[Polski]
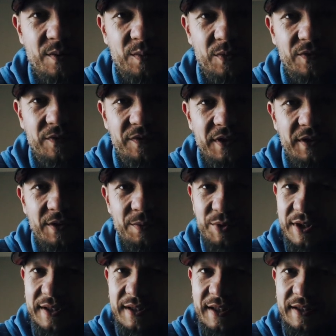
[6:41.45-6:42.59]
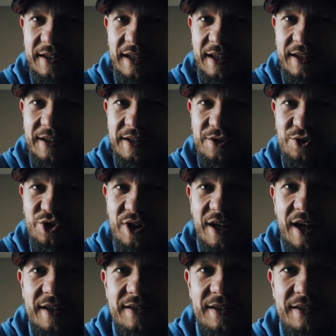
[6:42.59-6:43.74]
mówi, to przez ten taki
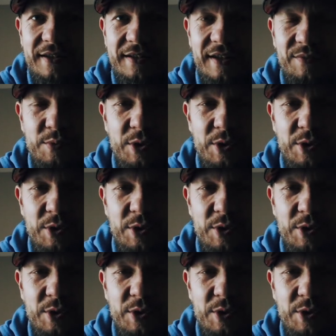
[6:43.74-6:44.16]
żelazny zestaw